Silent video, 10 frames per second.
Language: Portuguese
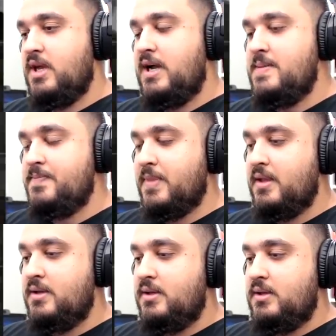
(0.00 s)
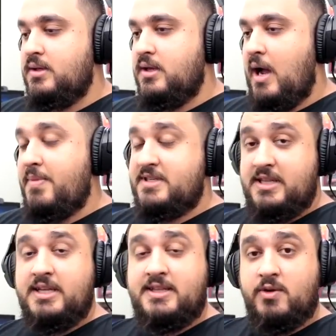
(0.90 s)
tá?
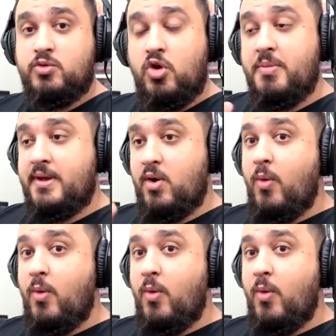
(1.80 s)
Apesar dele ter o nome